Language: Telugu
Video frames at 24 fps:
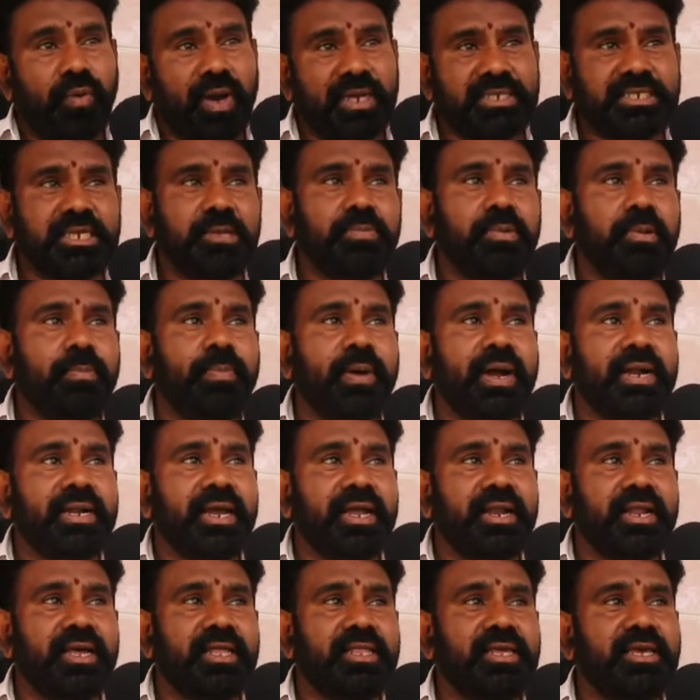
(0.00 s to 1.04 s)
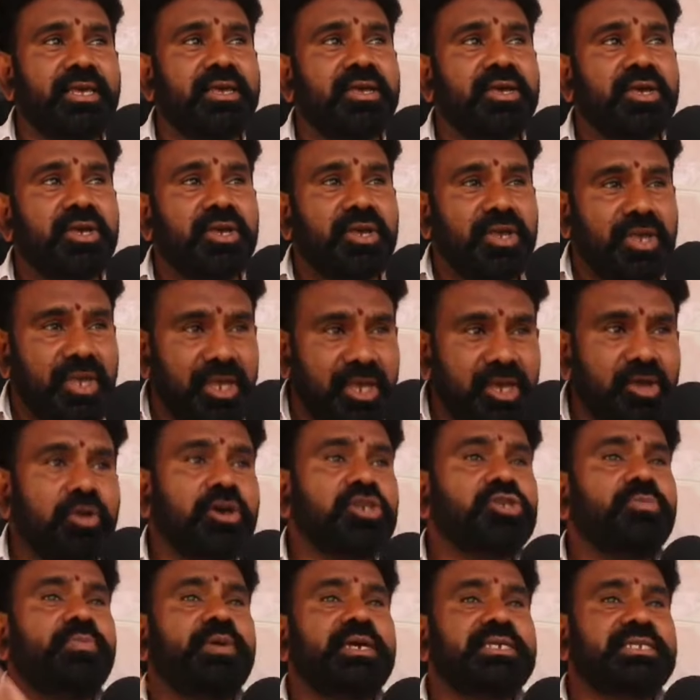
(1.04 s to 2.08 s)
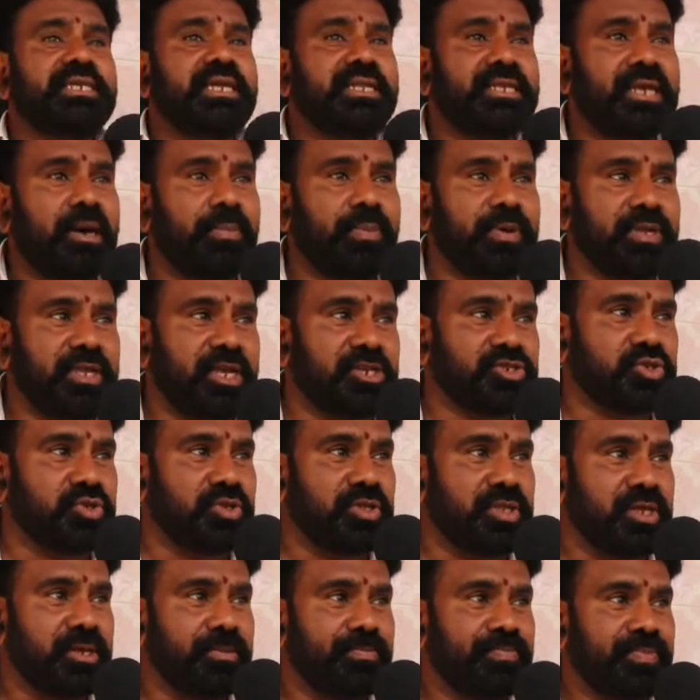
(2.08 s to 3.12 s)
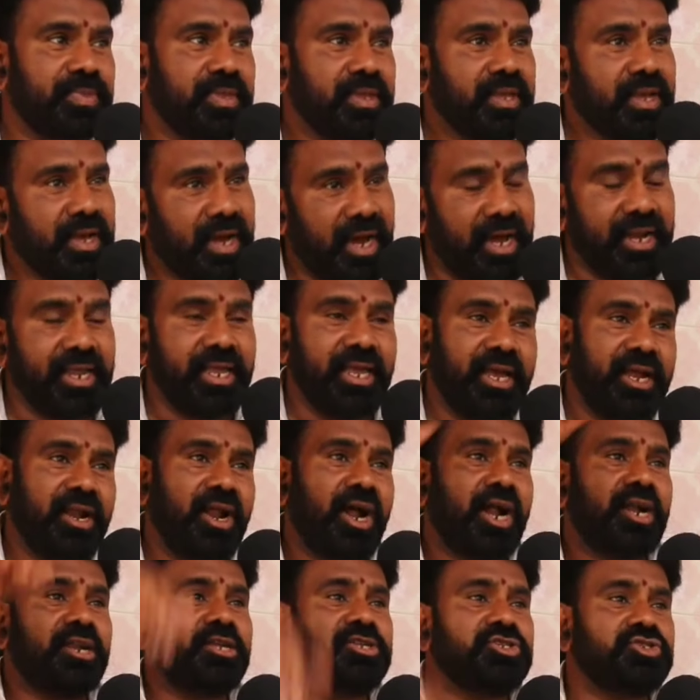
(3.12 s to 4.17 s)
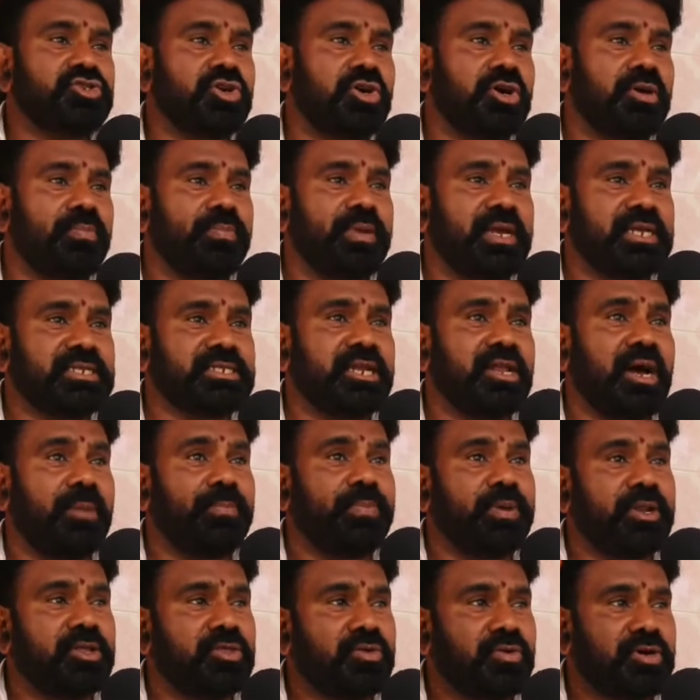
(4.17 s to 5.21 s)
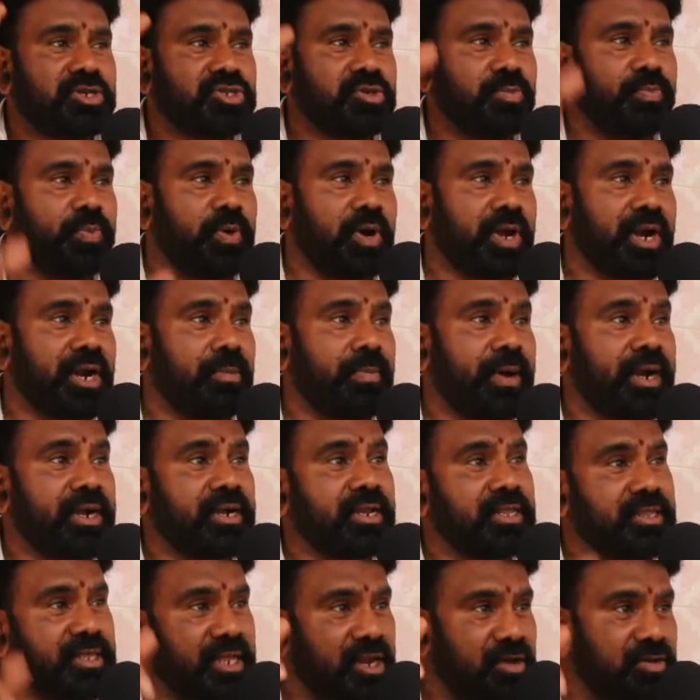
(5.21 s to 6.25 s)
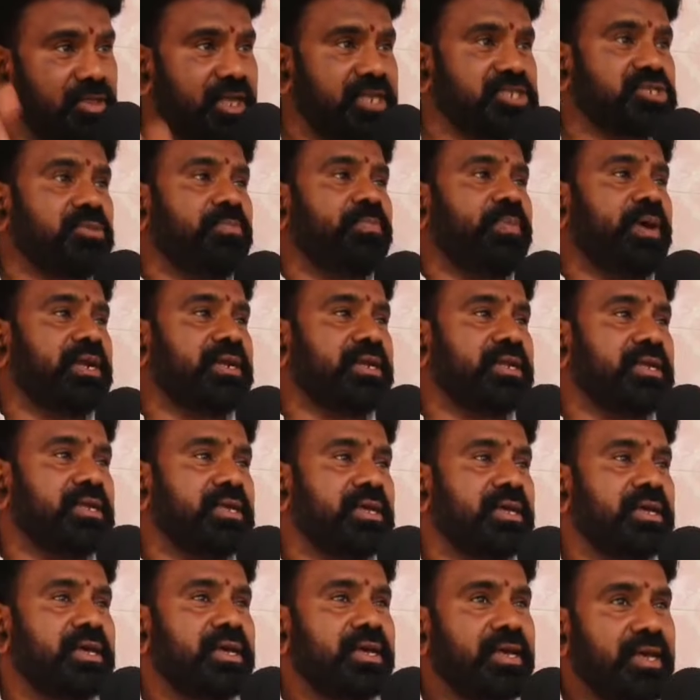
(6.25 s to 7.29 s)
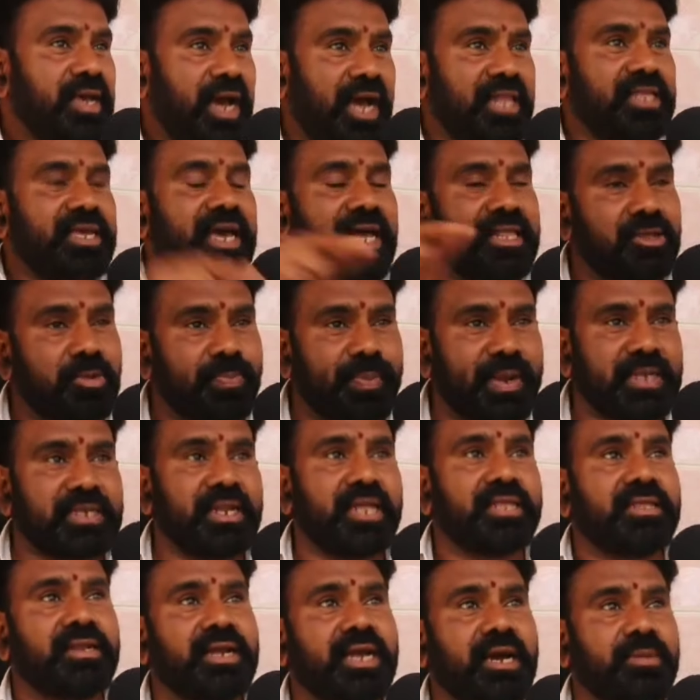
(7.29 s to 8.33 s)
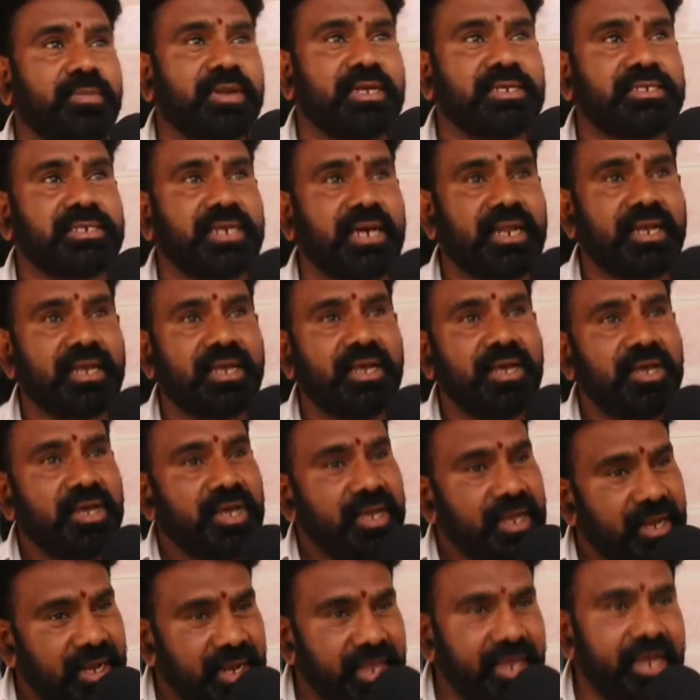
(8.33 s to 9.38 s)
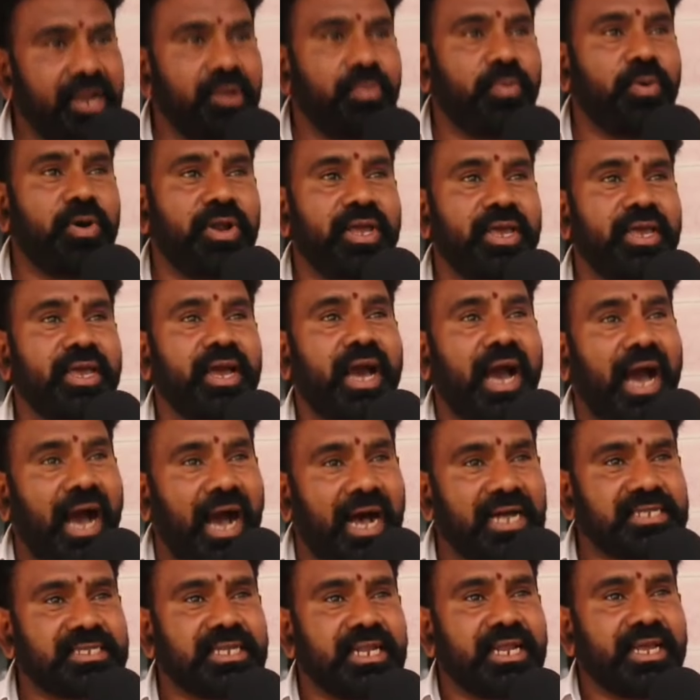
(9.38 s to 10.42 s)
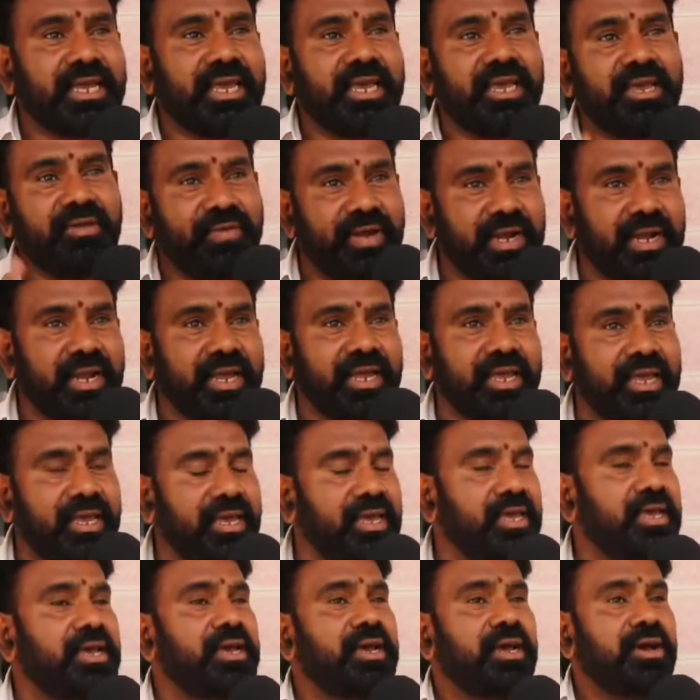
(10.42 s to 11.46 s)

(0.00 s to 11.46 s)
వైసీపీ పార్టీ అనేది ఈరోజు బీసీలు జపం చేస్తుంది కానీ ఏనాడు నుంచో బీసీల అభ్యున్నతి కోసం పోరాడిన పార్టీ తెలుగుదేశం పార్టీ అది అందరూ ప్రజలందరూ గమనించాలి లేనిపోని ఆశలకి వీటికి